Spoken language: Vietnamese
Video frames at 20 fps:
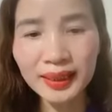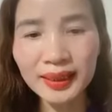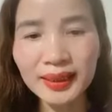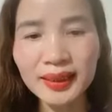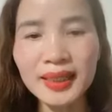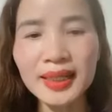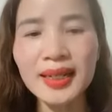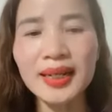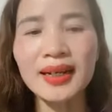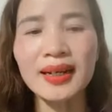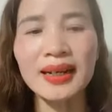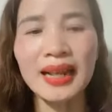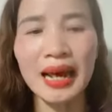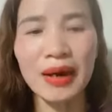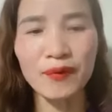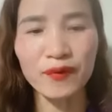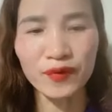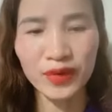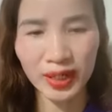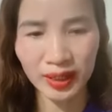bắt tiền
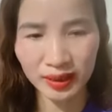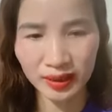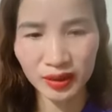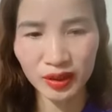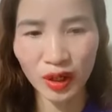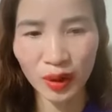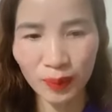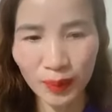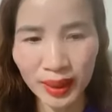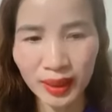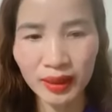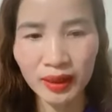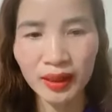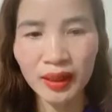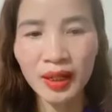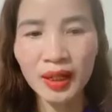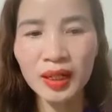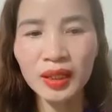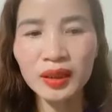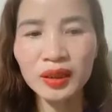làm việc cho
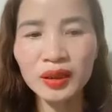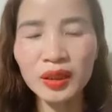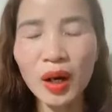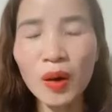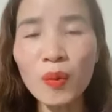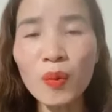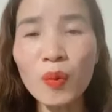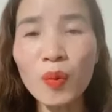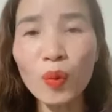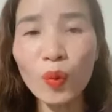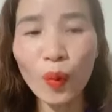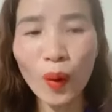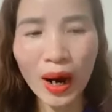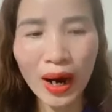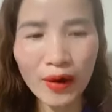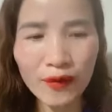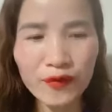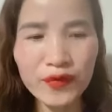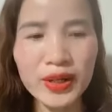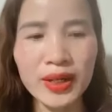mình thông
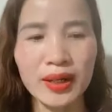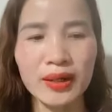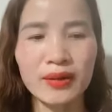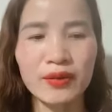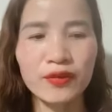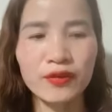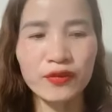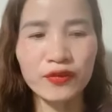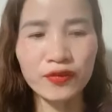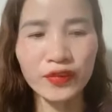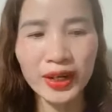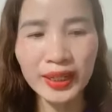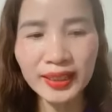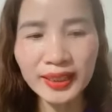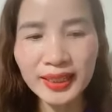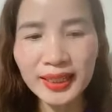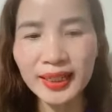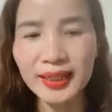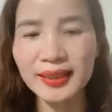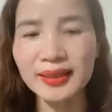qua việc
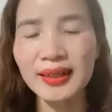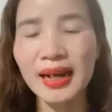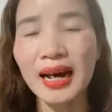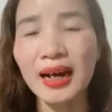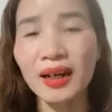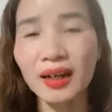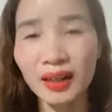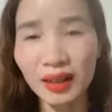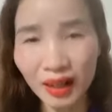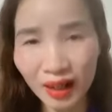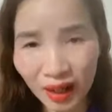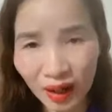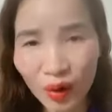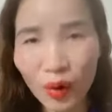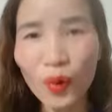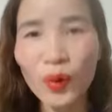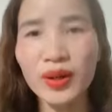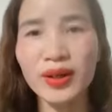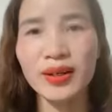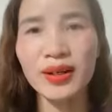phát hiện ra
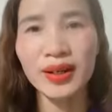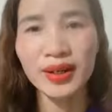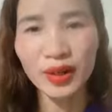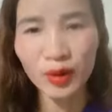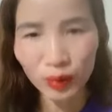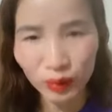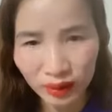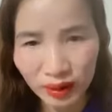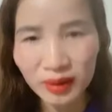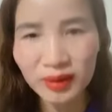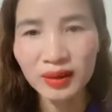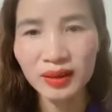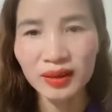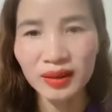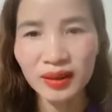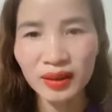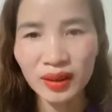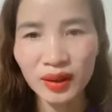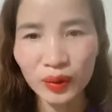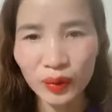cơ hội để đầu tư,
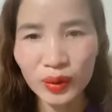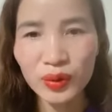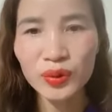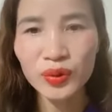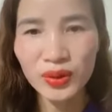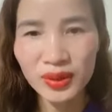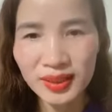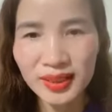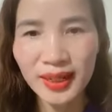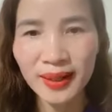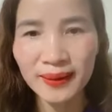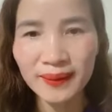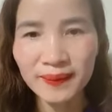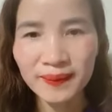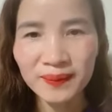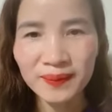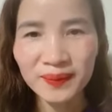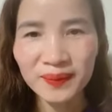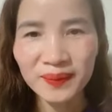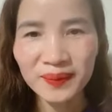quý cô chú anh chị ạ.
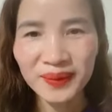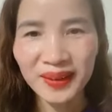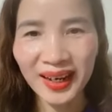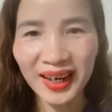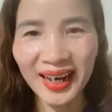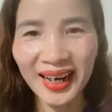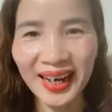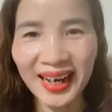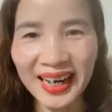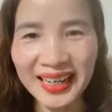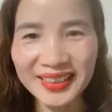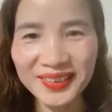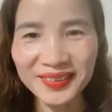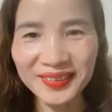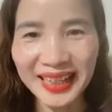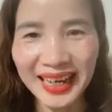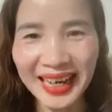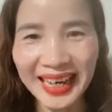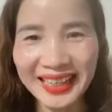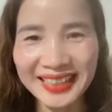À,
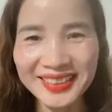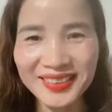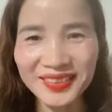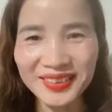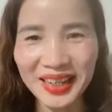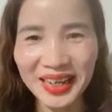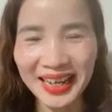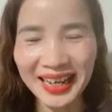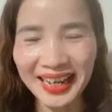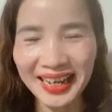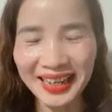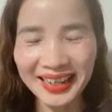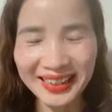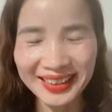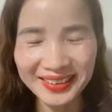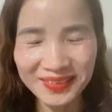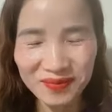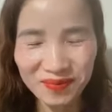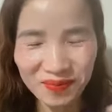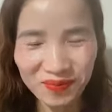chúng ta chúng
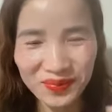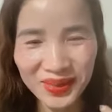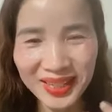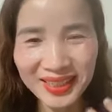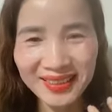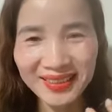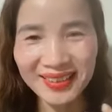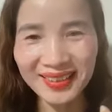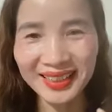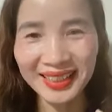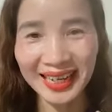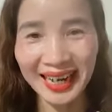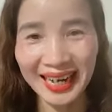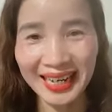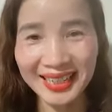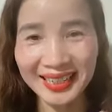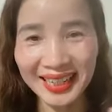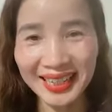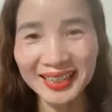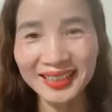ta biết được
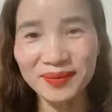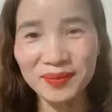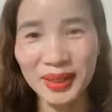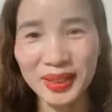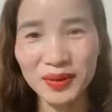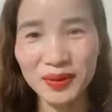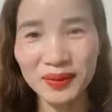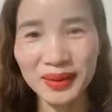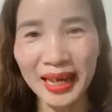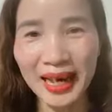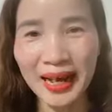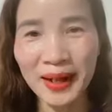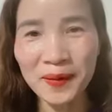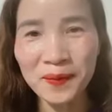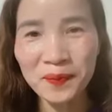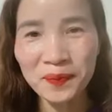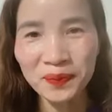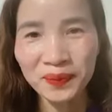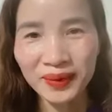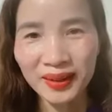cái cách mà chúng
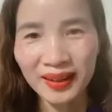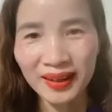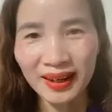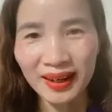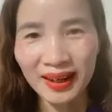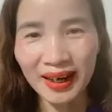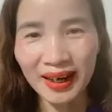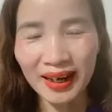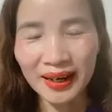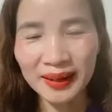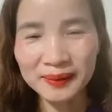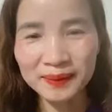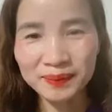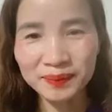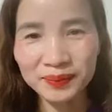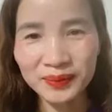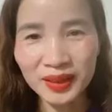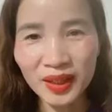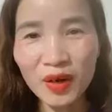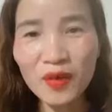ta à,
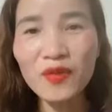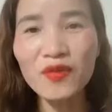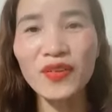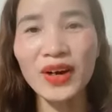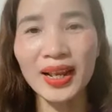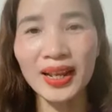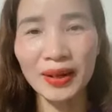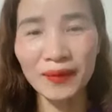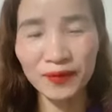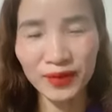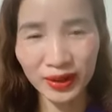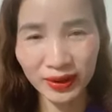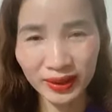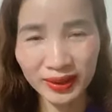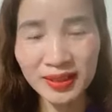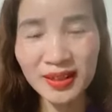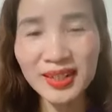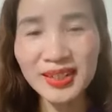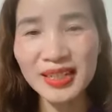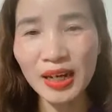không phải làm
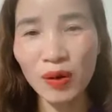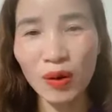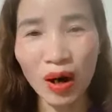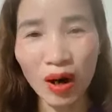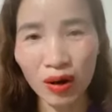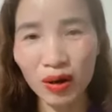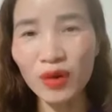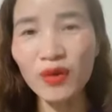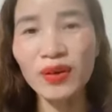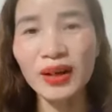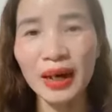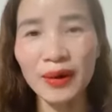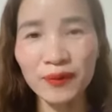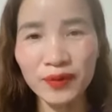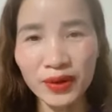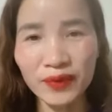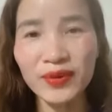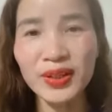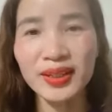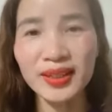việc. Người giàu họ không
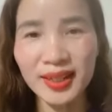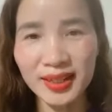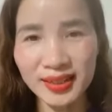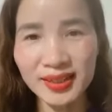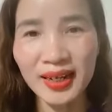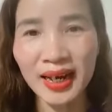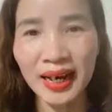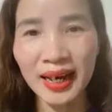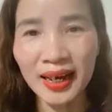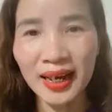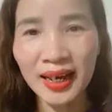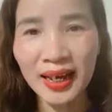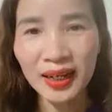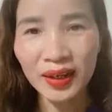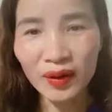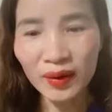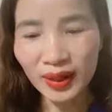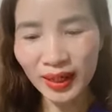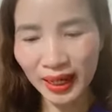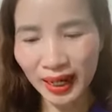làm việc vì tiền chứ ạ. À?
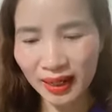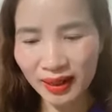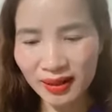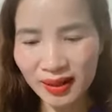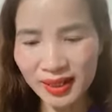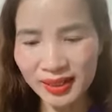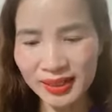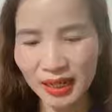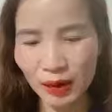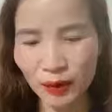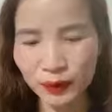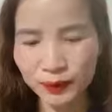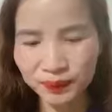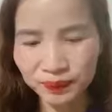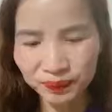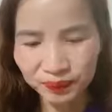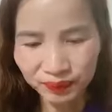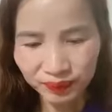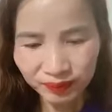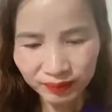Có nghĩa là người giàu
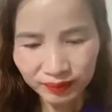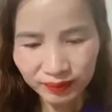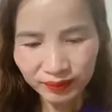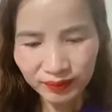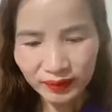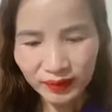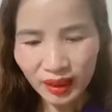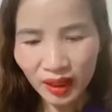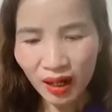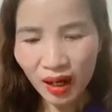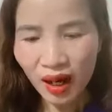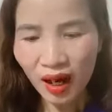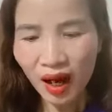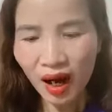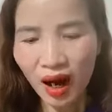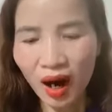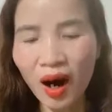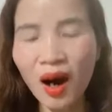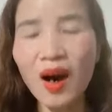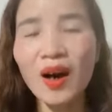
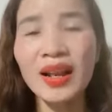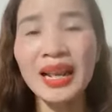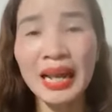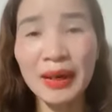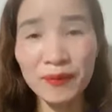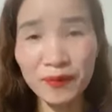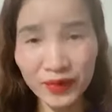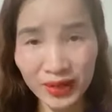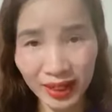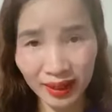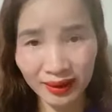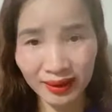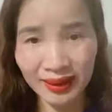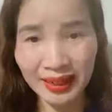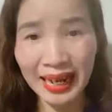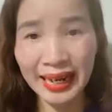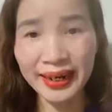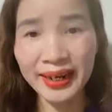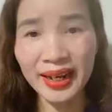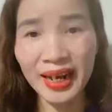họ làm
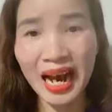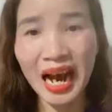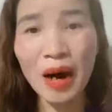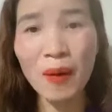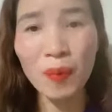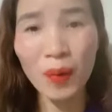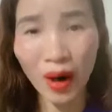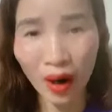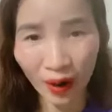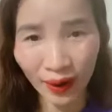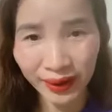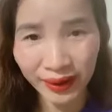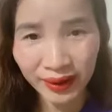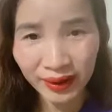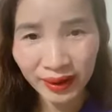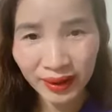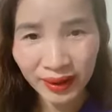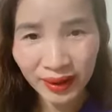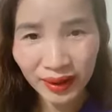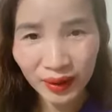việc là để học
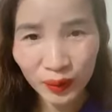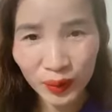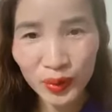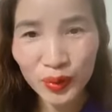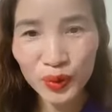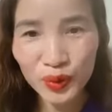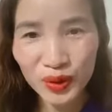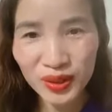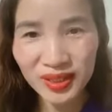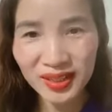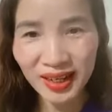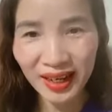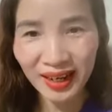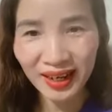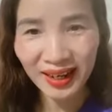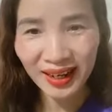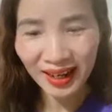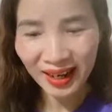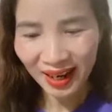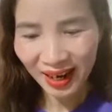hỏi, quý cô chú anh chị
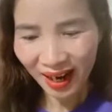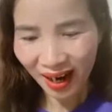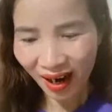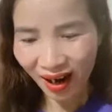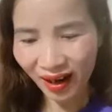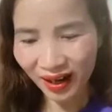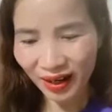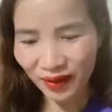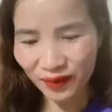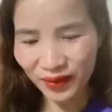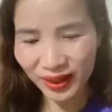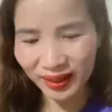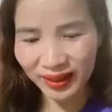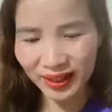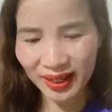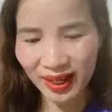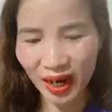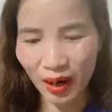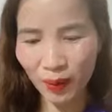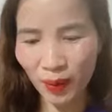ạ. Họ làm
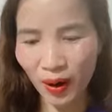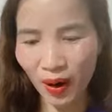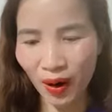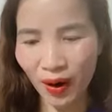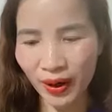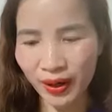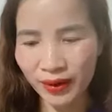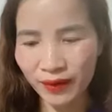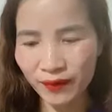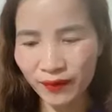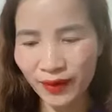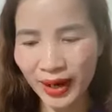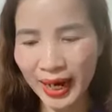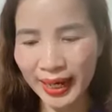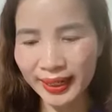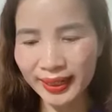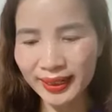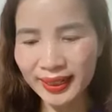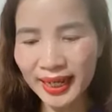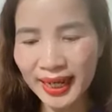việc để học hỏi
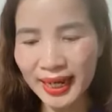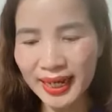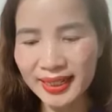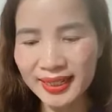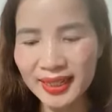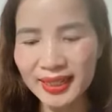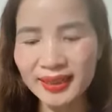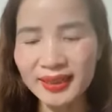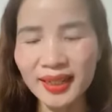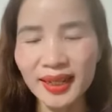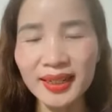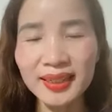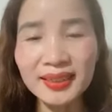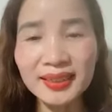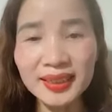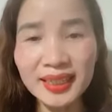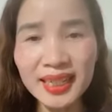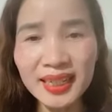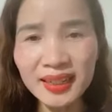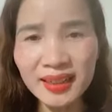và để nhìn
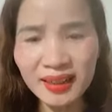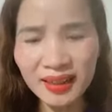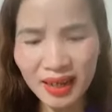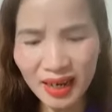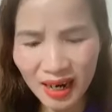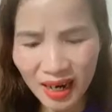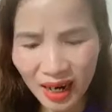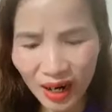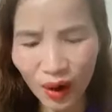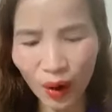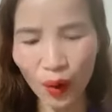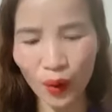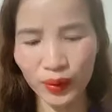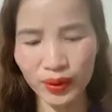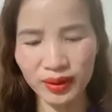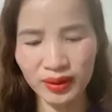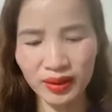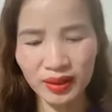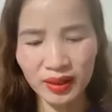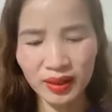thấy những cái cơ
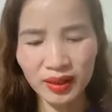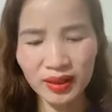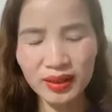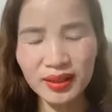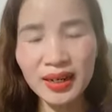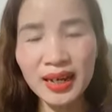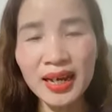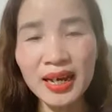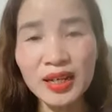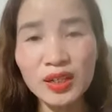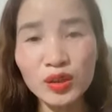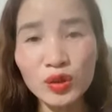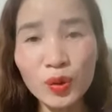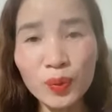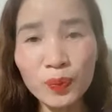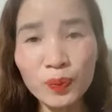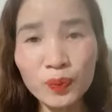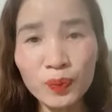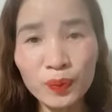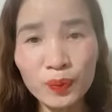hội để
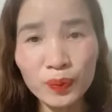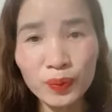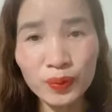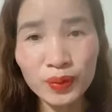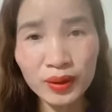giúp